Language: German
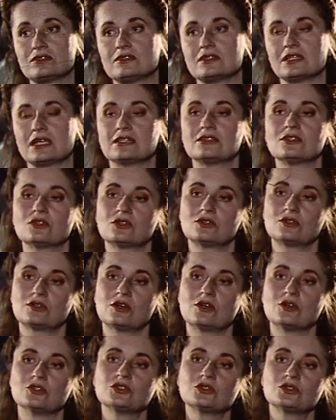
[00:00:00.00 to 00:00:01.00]
Sie hat auch
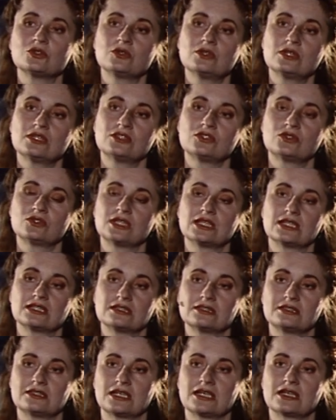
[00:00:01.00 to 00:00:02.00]
ausdrücklich sogar
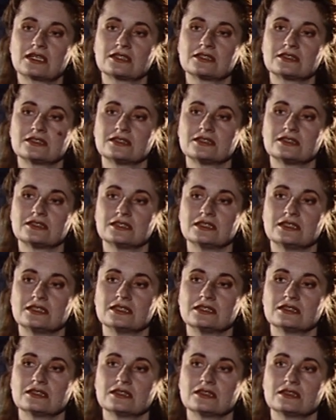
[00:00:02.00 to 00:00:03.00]
gesagt, dass sie,
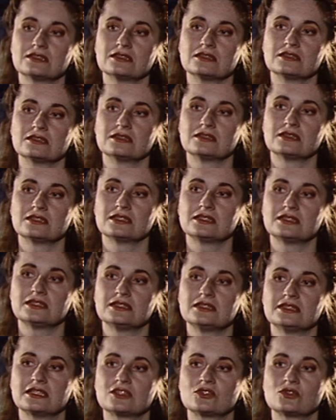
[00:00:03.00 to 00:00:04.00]
äh, dass sie
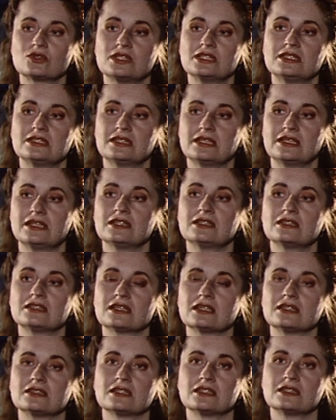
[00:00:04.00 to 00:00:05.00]
Sexualität
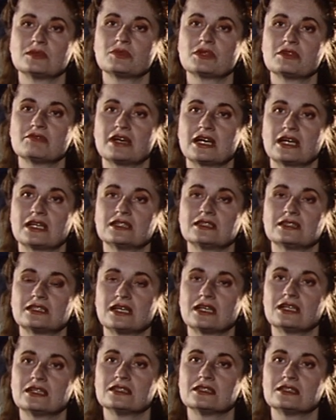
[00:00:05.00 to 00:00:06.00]
als eine
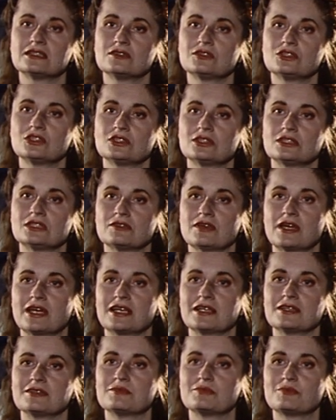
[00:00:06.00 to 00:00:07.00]
Privatsache zwischen
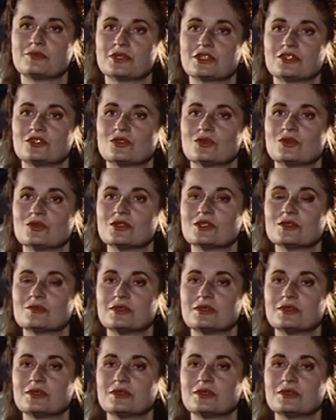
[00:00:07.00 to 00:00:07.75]
zwei Personen